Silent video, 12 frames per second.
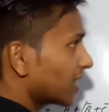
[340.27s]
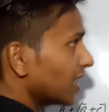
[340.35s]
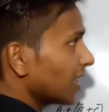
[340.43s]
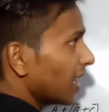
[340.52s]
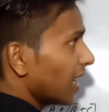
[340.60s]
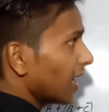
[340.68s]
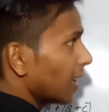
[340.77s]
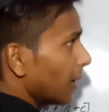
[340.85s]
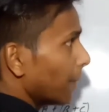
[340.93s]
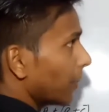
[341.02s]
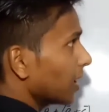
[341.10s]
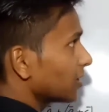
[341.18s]
वैक्टर ए
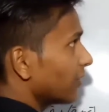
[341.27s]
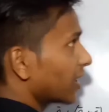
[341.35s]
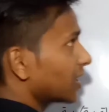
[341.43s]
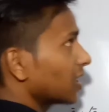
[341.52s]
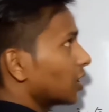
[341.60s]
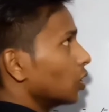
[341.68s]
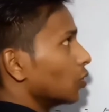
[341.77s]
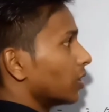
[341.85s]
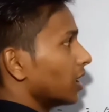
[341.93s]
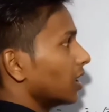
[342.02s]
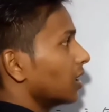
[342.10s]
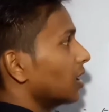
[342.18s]
प्लस वैक्टर क्यू
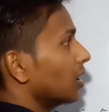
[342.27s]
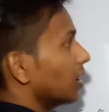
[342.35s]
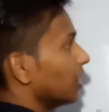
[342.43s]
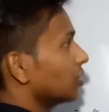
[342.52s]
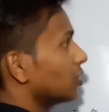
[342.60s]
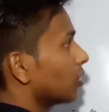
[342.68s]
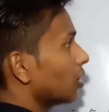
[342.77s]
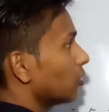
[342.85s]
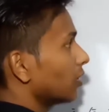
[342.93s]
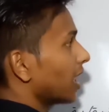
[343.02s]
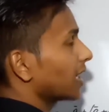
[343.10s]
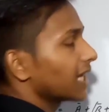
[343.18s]
टी इज इक्वल
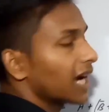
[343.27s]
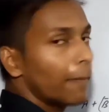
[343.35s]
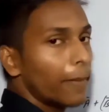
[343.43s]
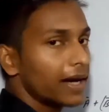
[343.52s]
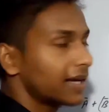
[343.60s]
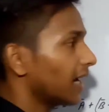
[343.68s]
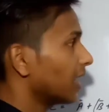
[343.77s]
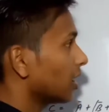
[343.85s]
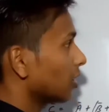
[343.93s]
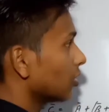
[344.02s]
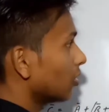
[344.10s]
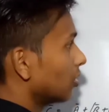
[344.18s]
टू क्या आ जाएगा बाय
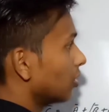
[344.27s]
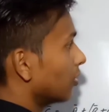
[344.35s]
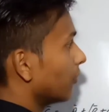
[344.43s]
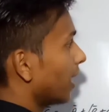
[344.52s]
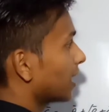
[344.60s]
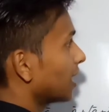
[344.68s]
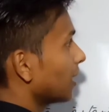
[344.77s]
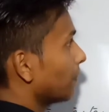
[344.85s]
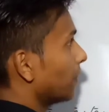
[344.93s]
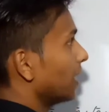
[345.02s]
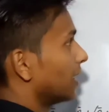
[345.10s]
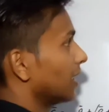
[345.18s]
ट्रायंगल लो वेक्टर
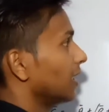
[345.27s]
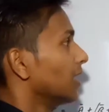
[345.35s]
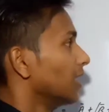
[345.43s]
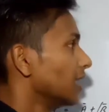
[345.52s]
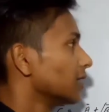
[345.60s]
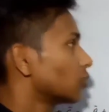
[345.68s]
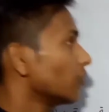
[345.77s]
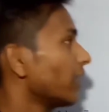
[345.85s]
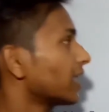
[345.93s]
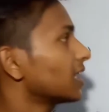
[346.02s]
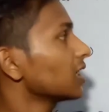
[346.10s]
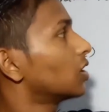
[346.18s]
पी टी तो
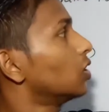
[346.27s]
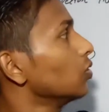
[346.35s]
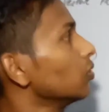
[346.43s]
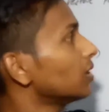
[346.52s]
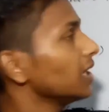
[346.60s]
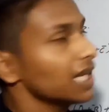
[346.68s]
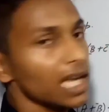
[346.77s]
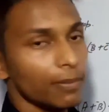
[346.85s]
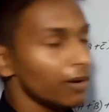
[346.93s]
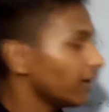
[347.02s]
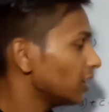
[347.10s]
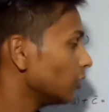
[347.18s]
वेक्टर क्यू टी की
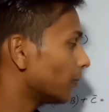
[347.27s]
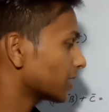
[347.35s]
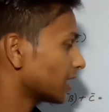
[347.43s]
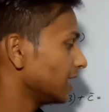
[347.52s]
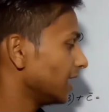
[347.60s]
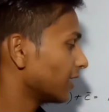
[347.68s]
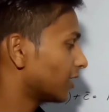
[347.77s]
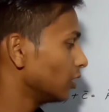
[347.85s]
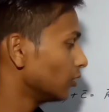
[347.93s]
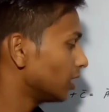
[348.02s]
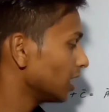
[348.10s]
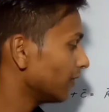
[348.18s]
हमें वैल्यू पता ही है
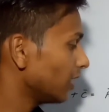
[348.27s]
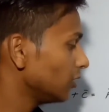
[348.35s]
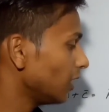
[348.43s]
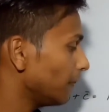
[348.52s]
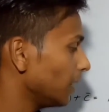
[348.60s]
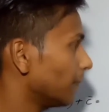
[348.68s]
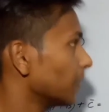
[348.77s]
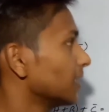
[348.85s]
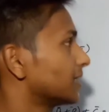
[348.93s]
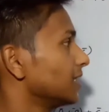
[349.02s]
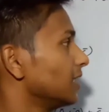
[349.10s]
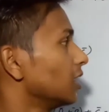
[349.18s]
क्यू टी की वैल्यू है बी
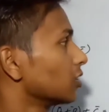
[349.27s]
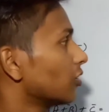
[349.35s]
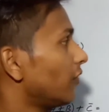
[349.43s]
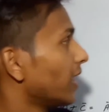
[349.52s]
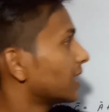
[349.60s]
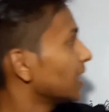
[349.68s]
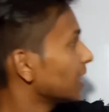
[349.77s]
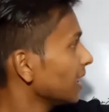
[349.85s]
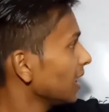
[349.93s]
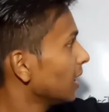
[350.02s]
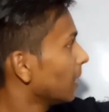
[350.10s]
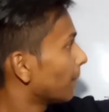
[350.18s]
प्लस सी तो वेक्टर
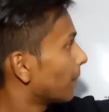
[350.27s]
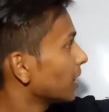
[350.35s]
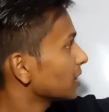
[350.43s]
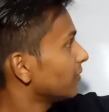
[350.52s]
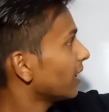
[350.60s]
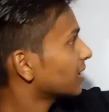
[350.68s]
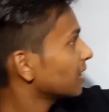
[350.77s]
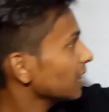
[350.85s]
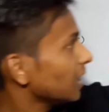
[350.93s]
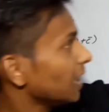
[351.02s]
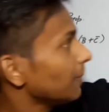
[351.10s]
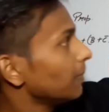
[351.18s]
ए प्लस वेक्टर
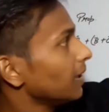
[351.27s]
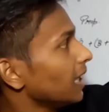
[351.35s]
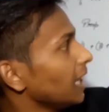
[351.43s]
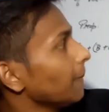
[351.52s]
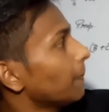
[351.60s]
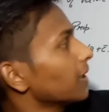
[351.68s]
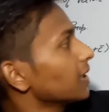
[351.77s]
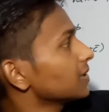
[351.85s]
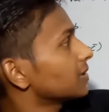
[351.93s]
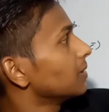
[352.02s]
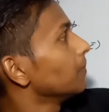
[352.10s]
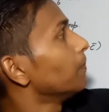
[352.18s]
ए ए
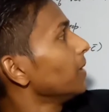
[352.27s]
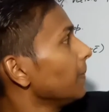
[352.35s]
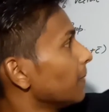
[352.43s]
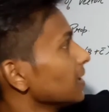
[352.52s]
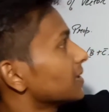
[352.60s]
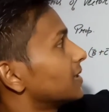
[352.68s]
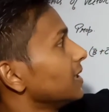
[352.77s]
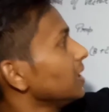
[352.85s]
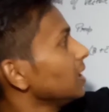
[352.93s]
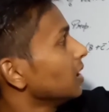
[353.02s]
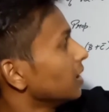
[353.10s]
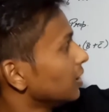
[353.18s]
प्लस बी प्लस
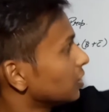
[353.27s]
सी